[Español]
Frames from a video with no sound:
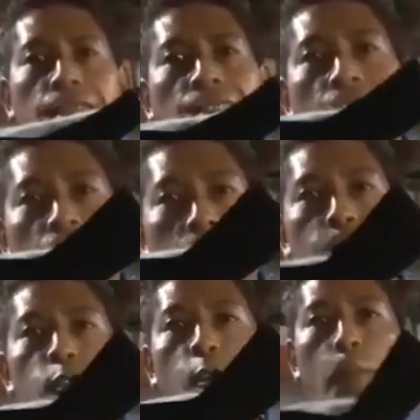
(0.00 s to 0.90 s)
las
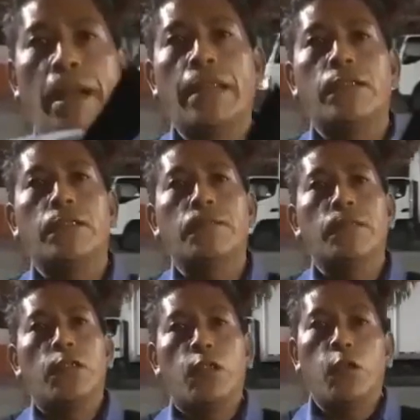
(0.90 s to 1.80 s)
estamos comprando,
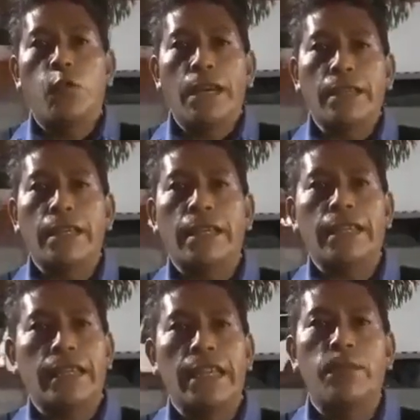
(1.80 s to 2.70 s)
los guantes que
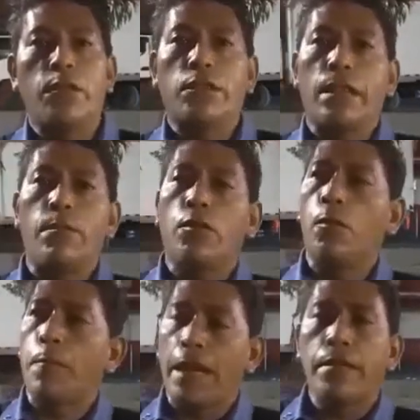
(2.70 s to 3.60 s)
tenemos los estamos
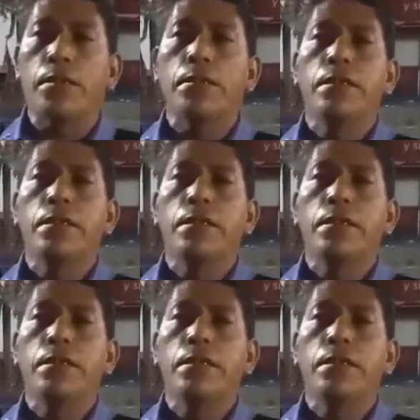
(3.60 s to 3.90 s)
comprando,